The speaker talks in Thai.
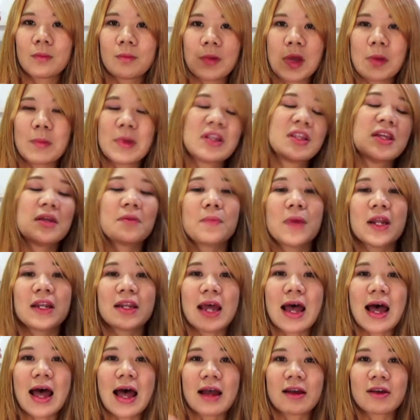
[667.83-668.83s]
ไม่เป็นทิศเป็น
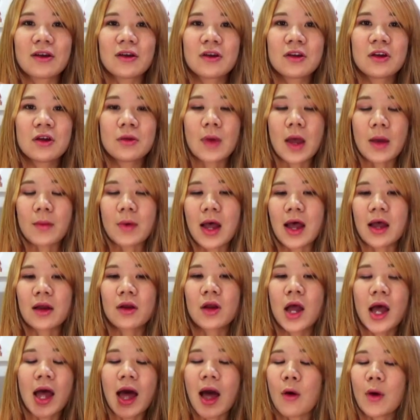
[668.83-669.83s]
ทางก็คือแบบอ่ะ
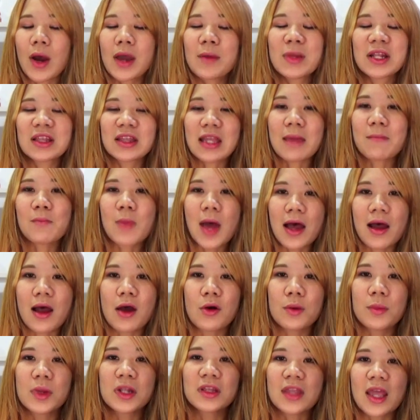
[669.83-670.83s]
เอาให้มันเต็มอ่ะ
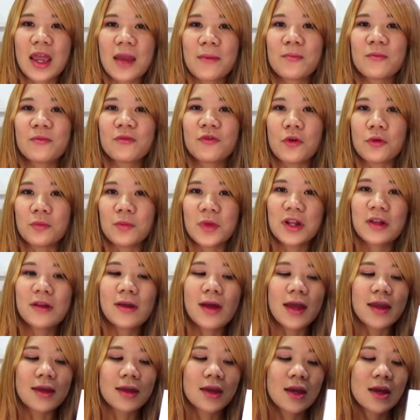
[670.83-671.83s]
เอาให้มันเต็มฝนไป
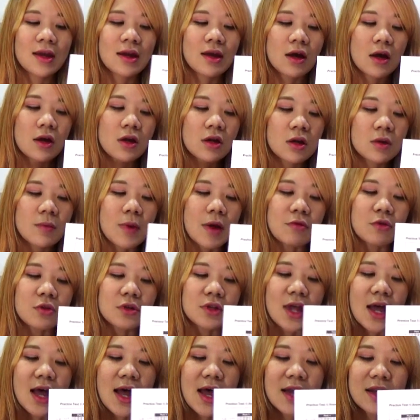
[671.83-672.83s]
เรื่อย ก็คือแบบสุ
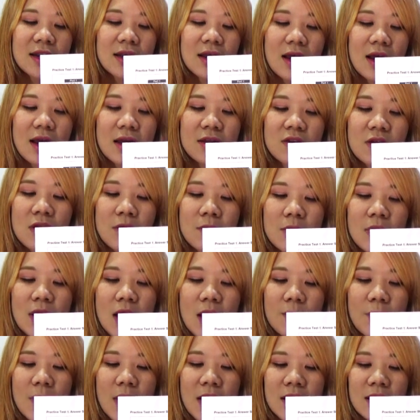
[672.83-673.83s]
ดท้ายนะคะใช้เว
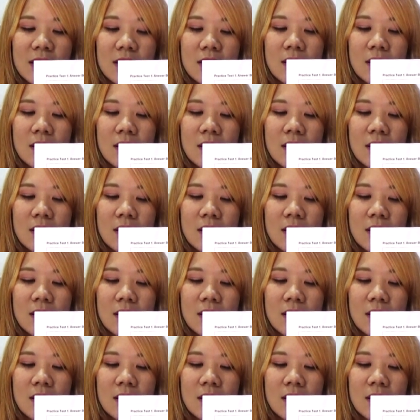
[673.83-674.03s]
ลาไป